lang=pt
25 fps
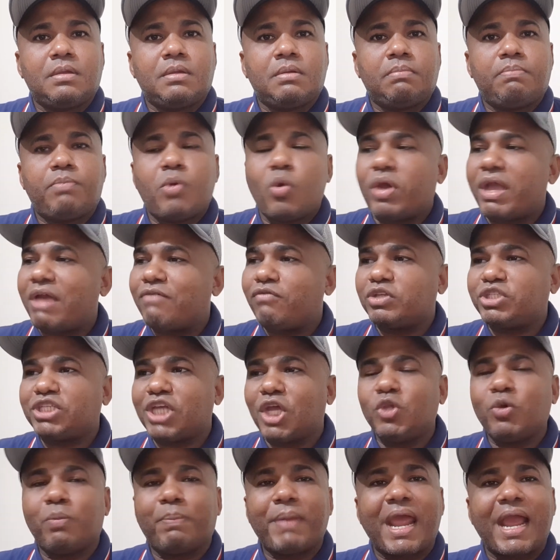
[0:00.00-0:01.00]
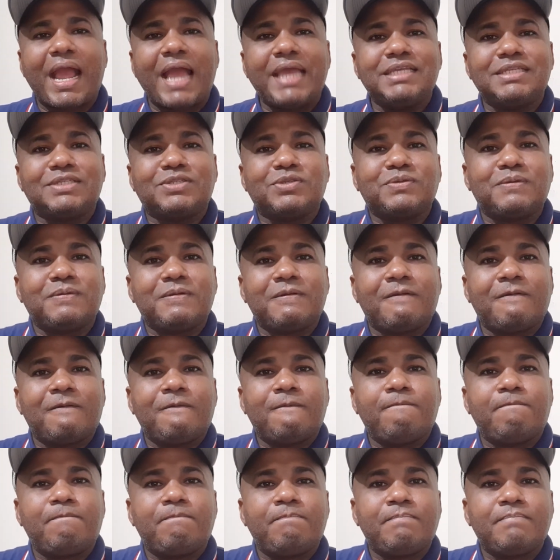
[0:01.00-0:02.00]
Por que vocês não pregam isso?
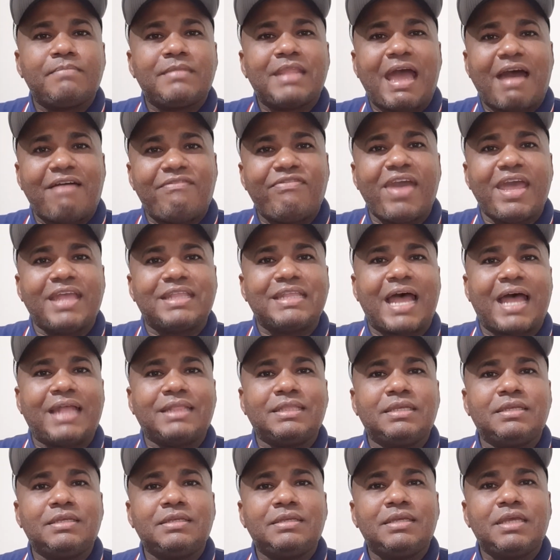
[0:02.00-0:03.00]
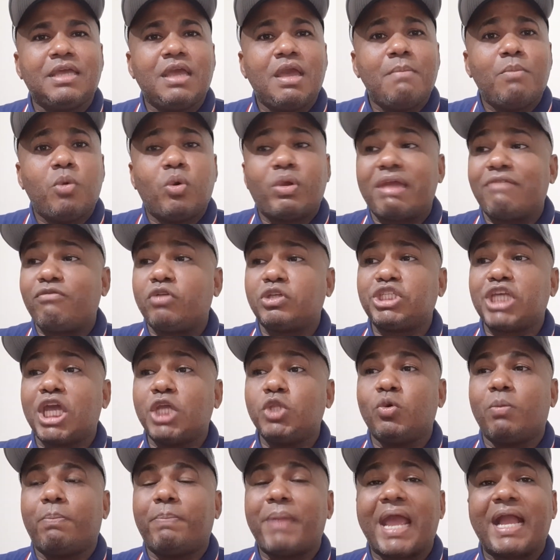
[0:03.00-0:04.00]
A verdade. Por que vocês
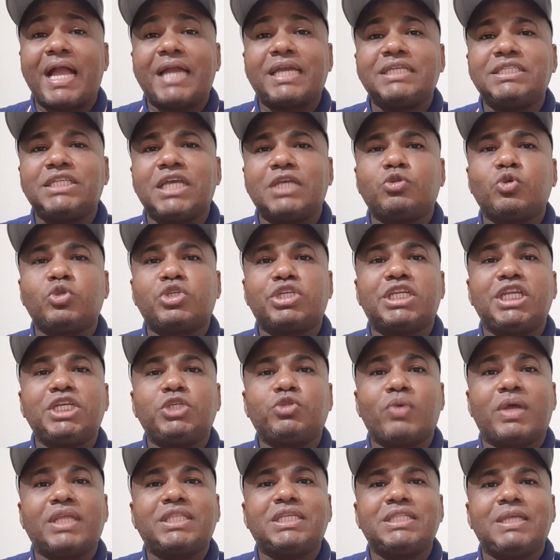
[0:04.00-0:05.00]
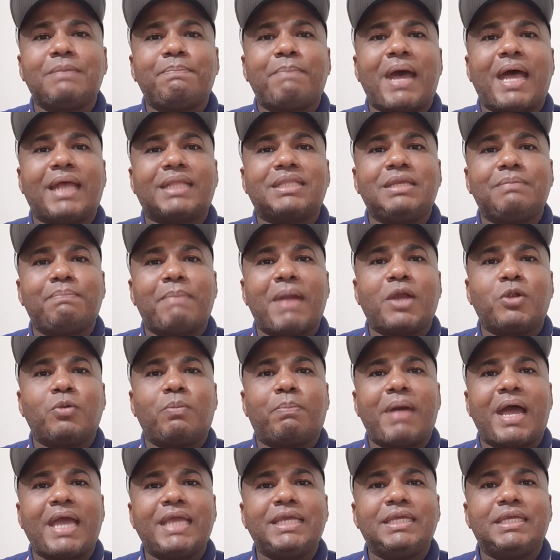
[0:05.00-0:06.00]
não pregam que Jesus Cristo, antes de partir para o
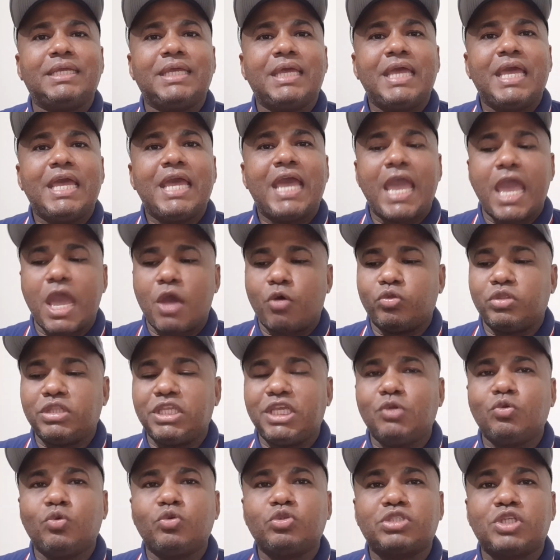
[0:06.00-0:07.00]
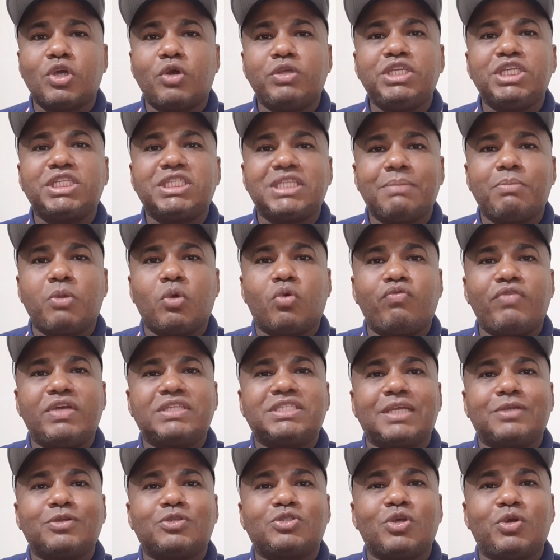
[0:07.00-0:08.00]
Pai, reuniu os seus discípulos,
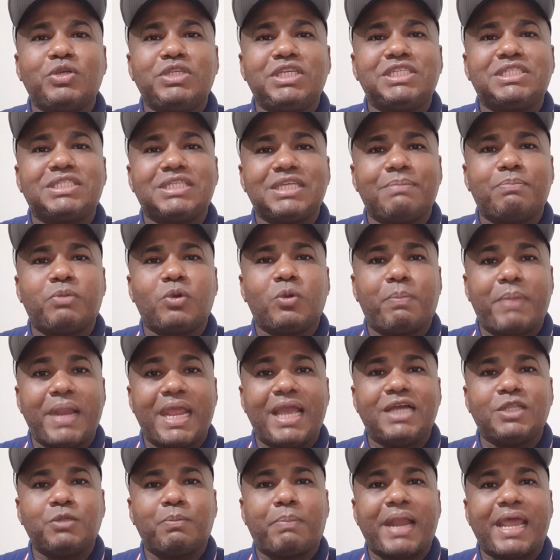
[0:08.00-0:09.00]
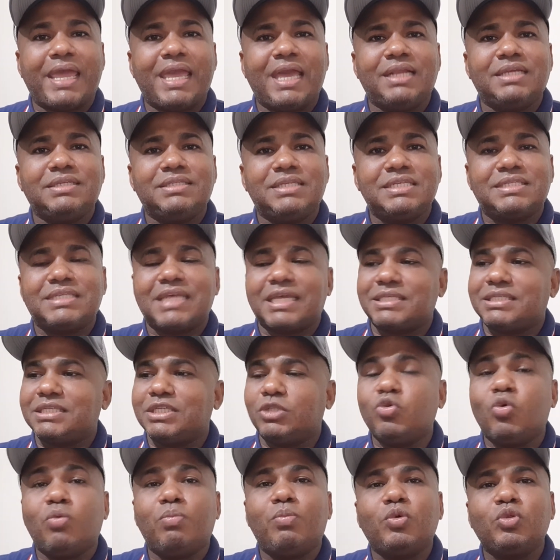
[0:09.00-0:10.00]
conversando com os seus discípulos, pregando para eles, disse assim:
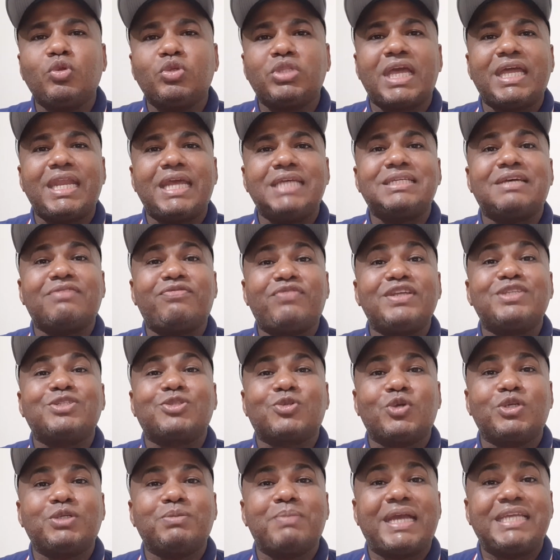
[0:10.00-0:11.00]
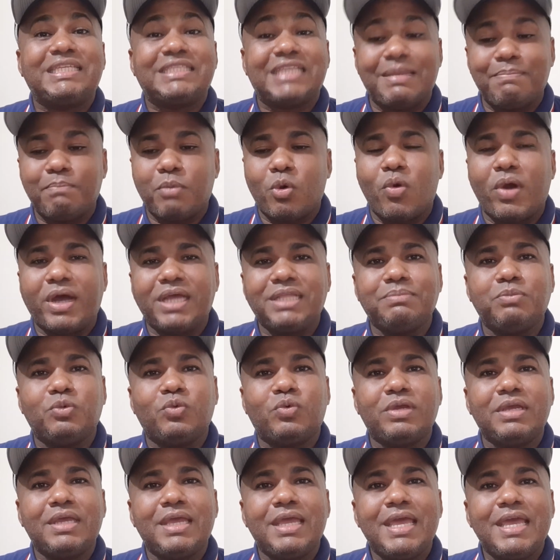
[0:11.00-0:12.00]
No mundo tereis aflições, mas tem bom
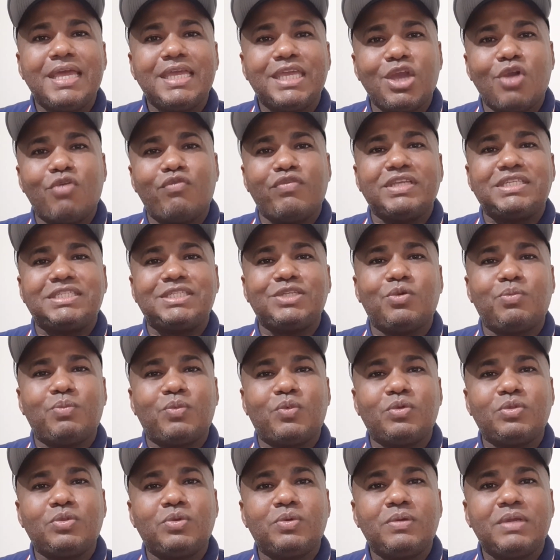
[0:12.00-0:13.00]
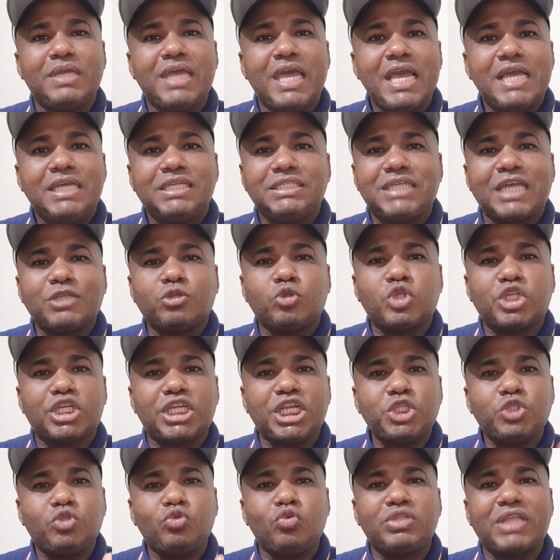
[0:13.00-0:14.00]
ânimo, que eu venci o mundo. Jesus
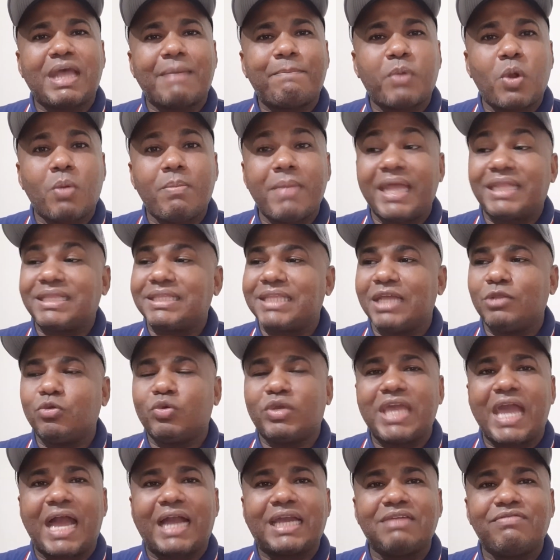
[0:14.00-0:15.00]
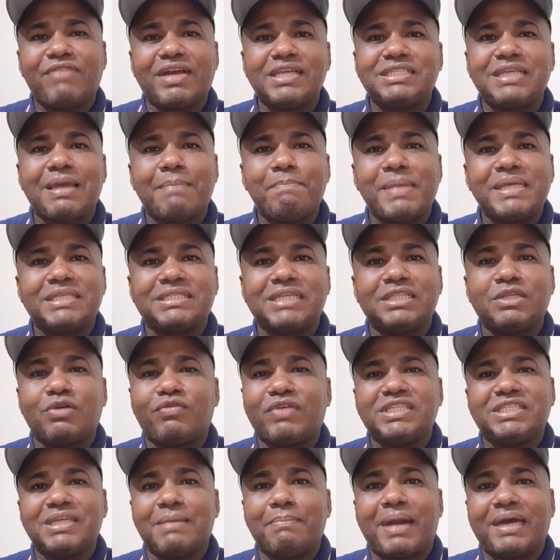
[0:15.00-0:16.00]
Cristo não está prometendo que aqui vai ser bênção, não
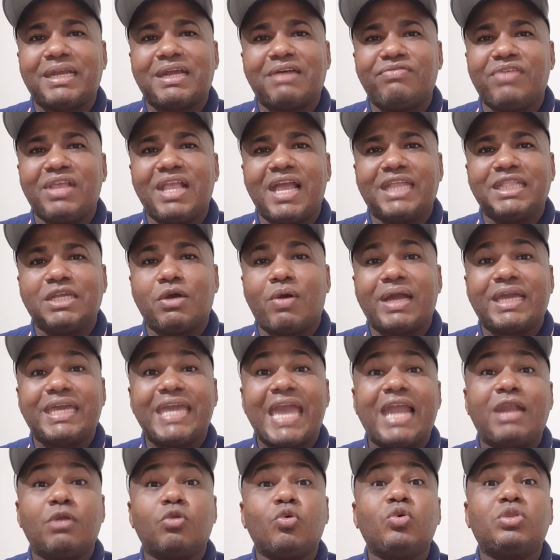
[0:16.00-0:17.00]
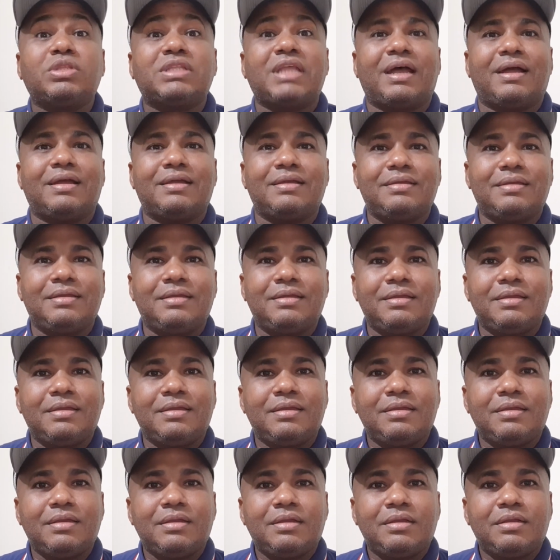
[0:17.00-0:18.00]
vai ser maravilha, não. Aqui é luta.
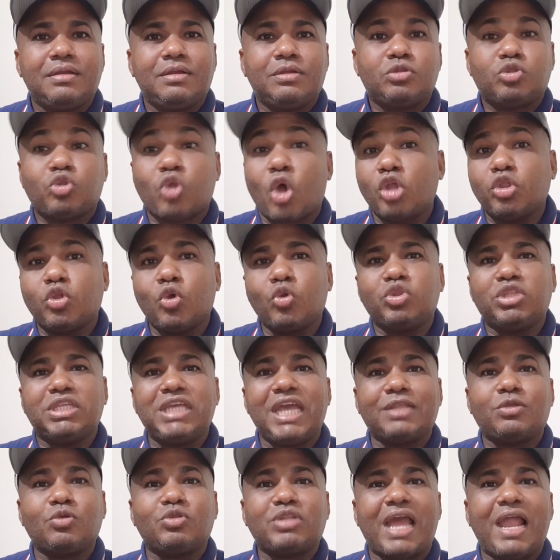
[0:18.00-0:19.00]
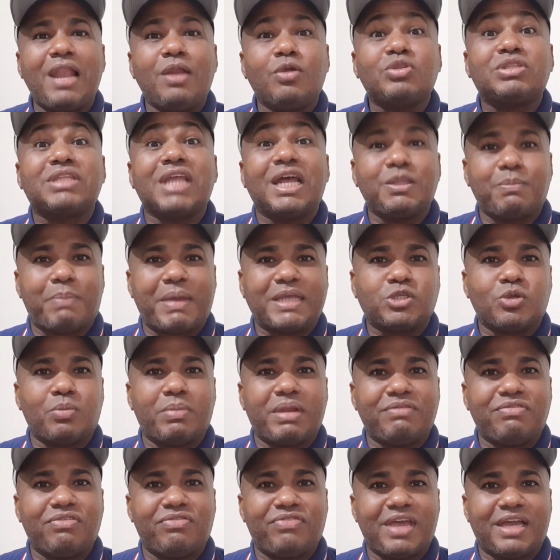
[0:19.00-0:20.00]
Todo dia tu estás lutando para
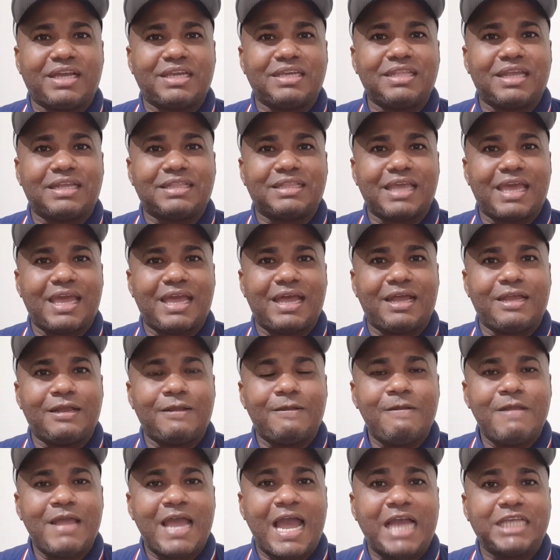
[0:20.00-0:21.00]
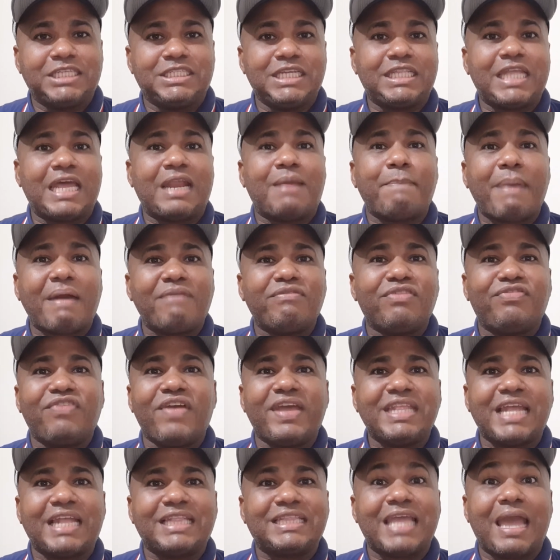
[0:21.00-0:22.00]
sobreviver aqui na terra. A gente era para viver
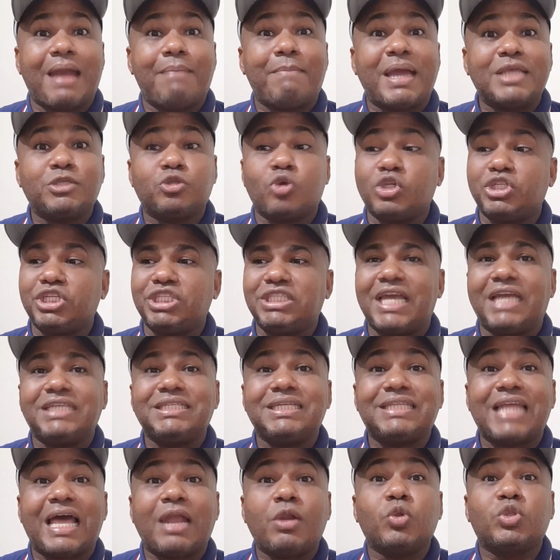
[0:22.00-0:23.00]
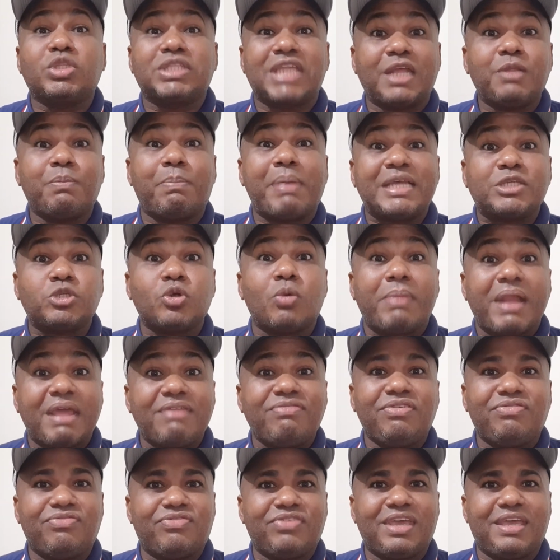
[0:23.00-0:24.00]
na terra, mas hoje em dia a gente está lutando para
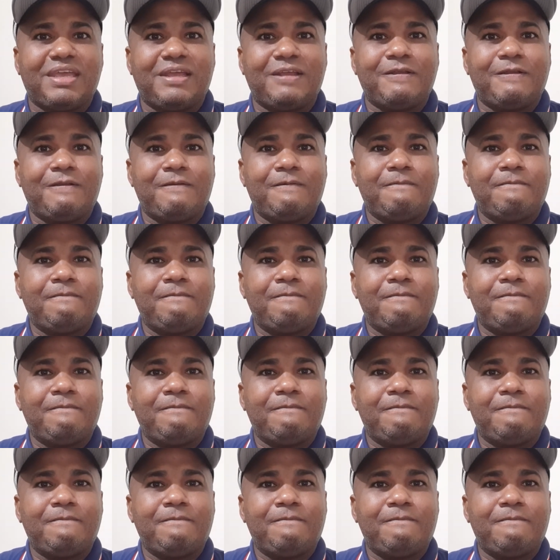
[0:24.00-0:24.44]
sobreviver.